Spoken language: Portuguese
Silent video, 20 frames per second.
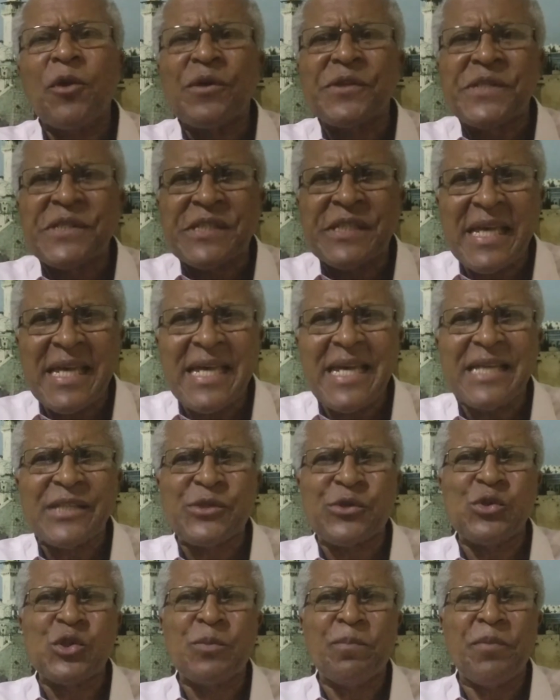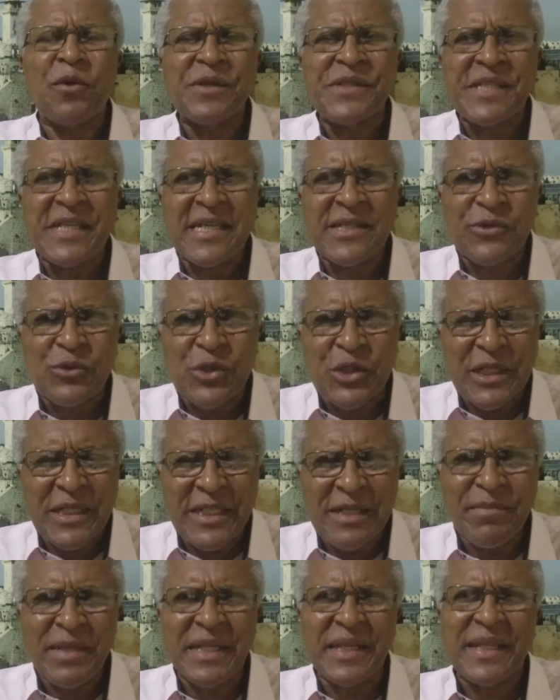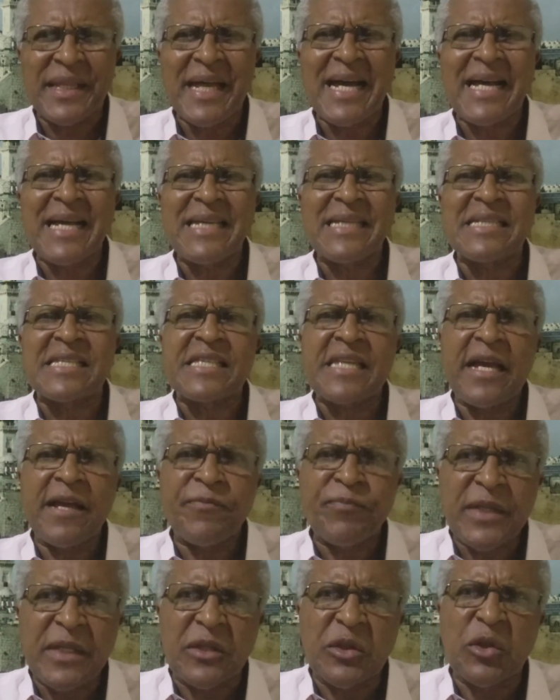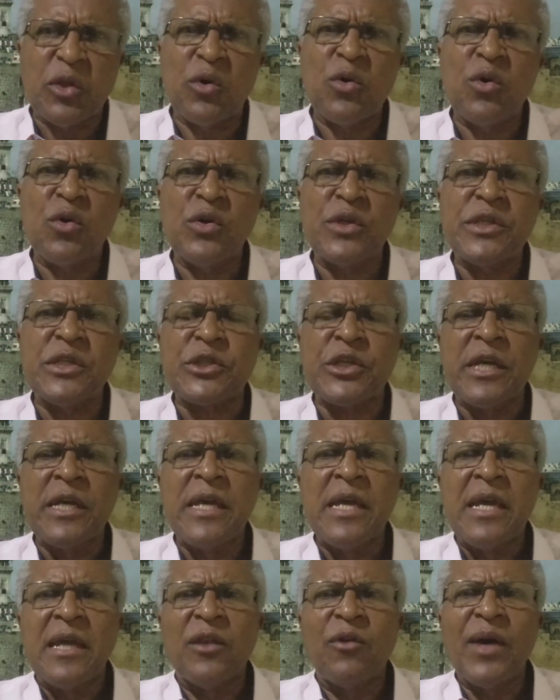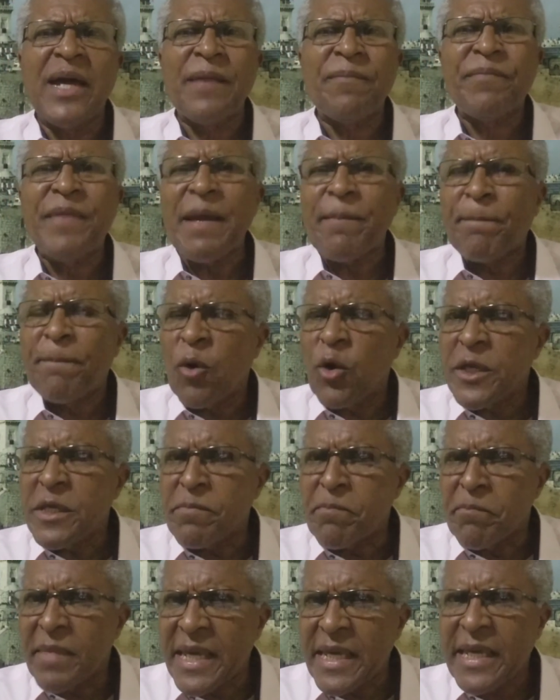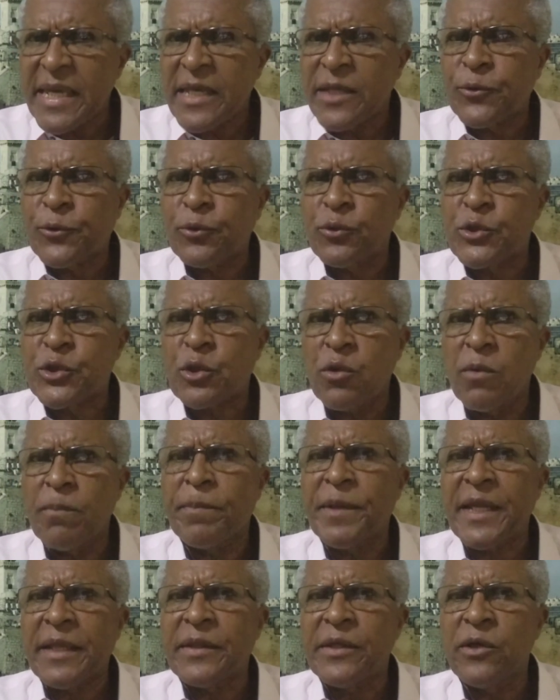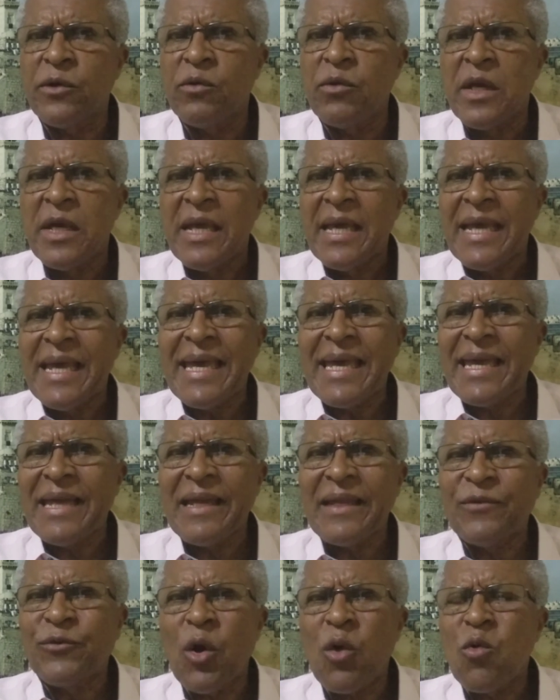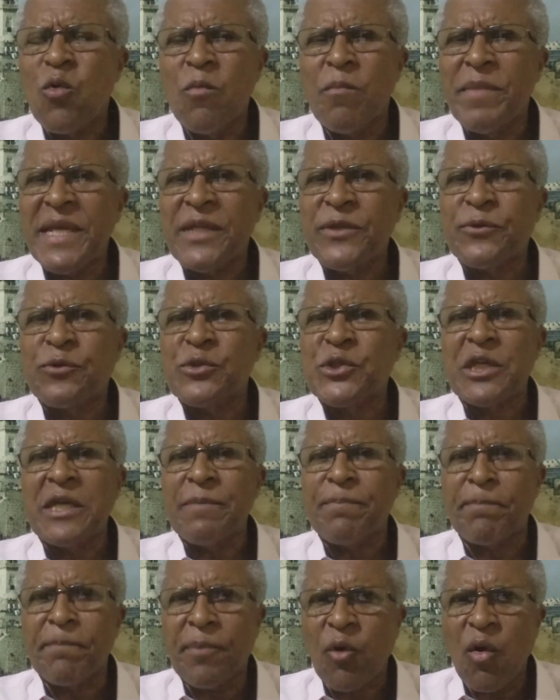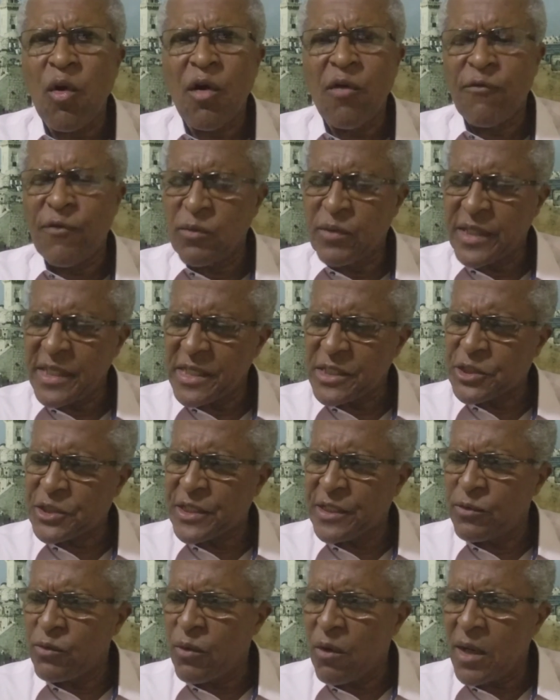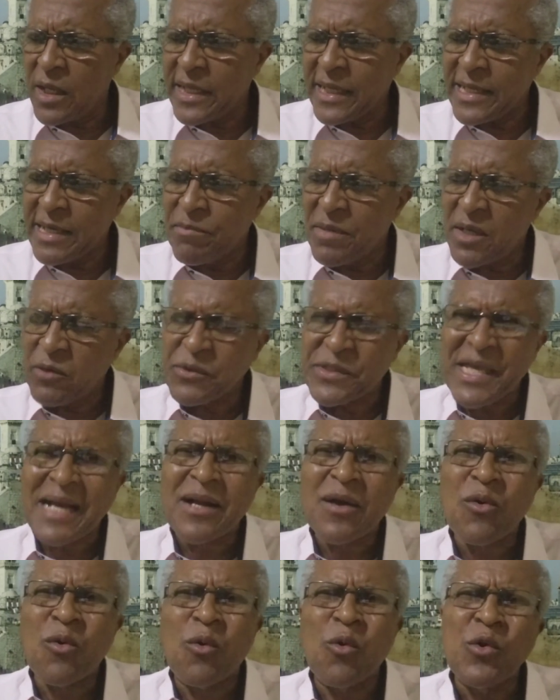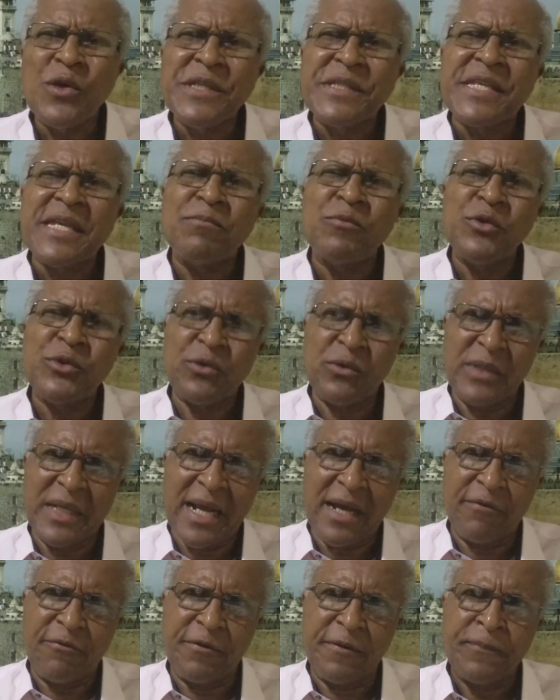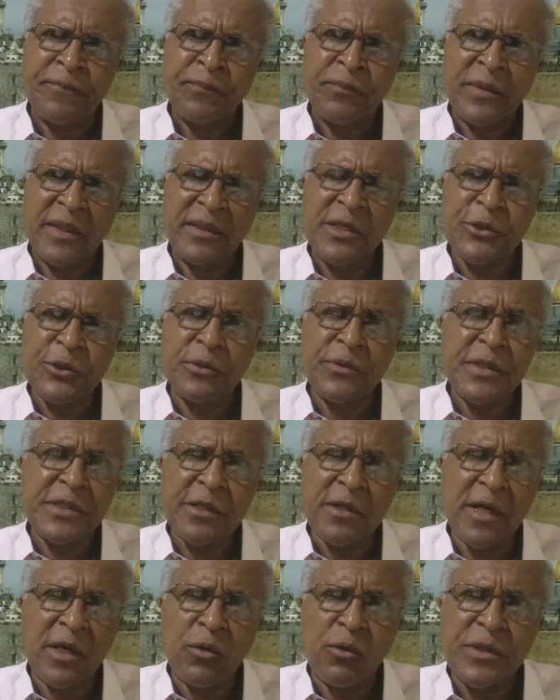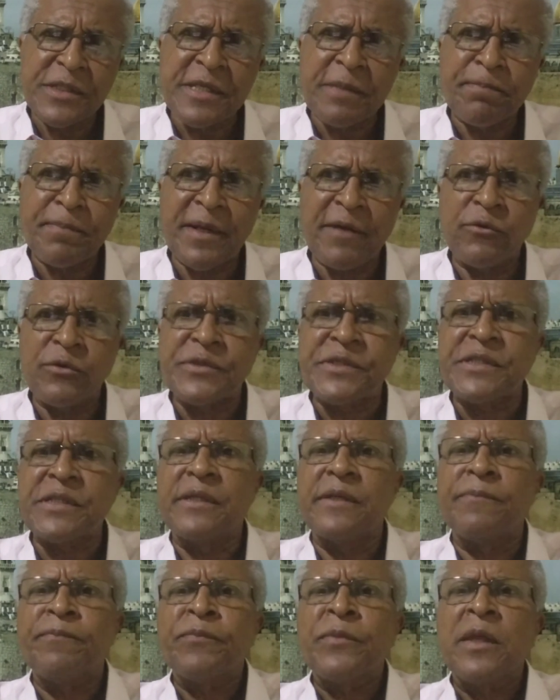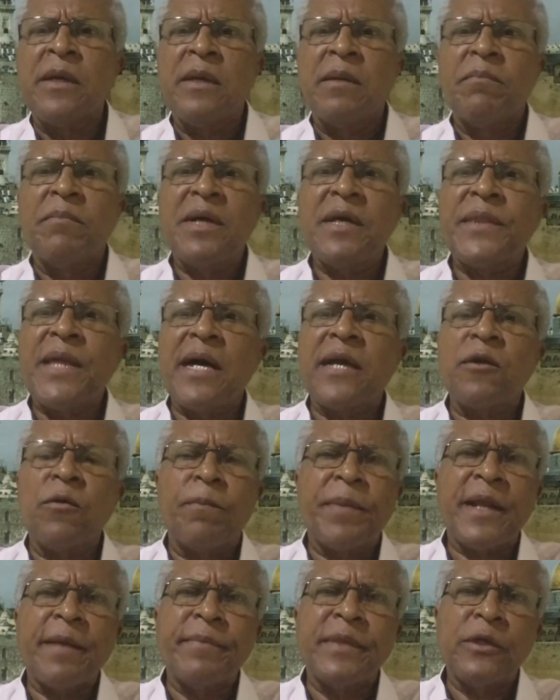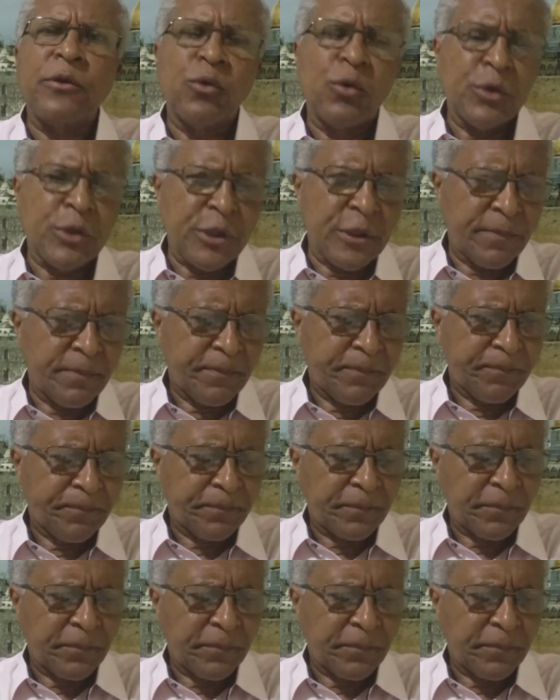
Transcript: processos, processos criminais, certidões, não é depoimentos, compreendeu? É, documentos que provam que estão, olha, irmãos, a coisa é muito grave. Deixa eu dizer uma coisa para você. Mandaram para mim hoje